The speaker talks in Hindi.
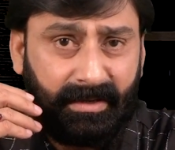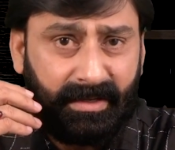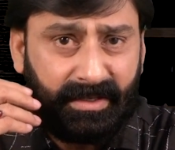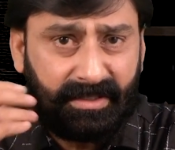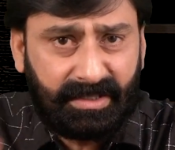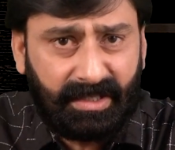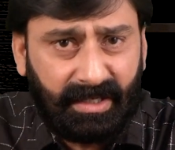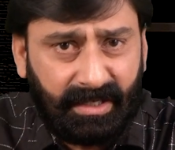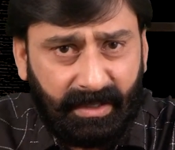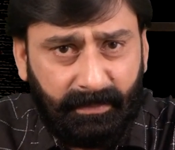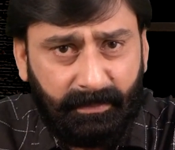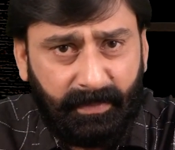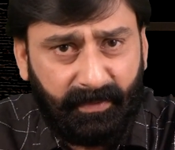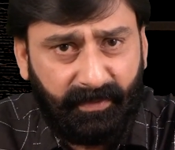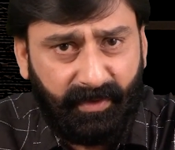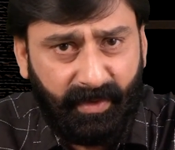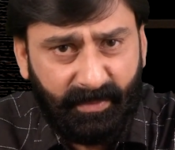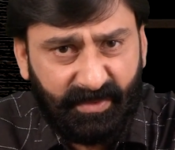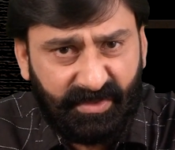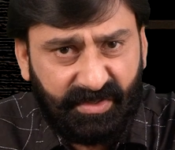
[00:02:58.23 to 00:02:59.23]
इस तरह की
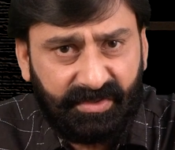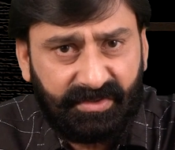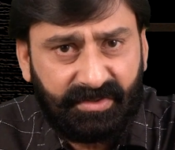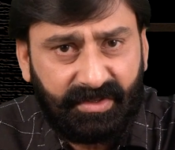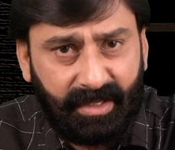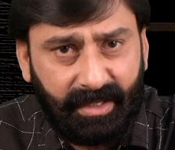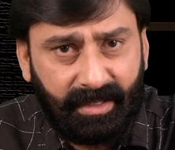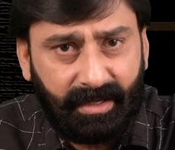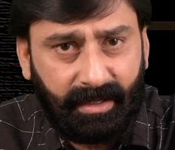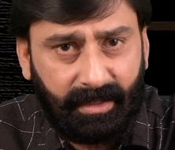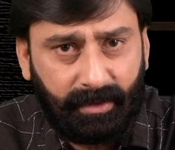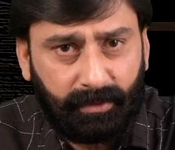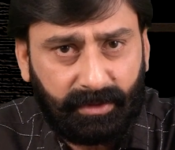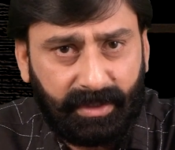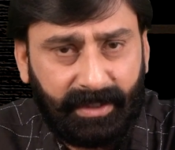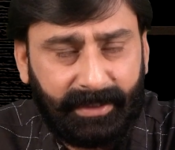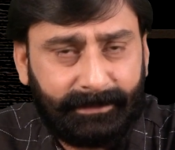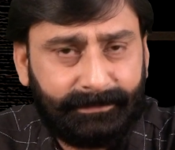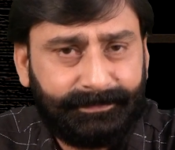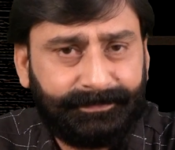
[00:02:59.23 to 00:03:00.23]
परफॉर्मेंसेस दे रहा
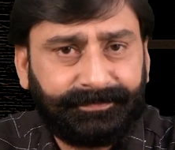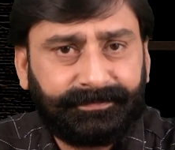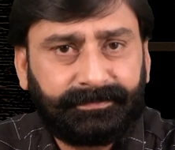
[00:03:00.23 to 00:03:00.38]
होता है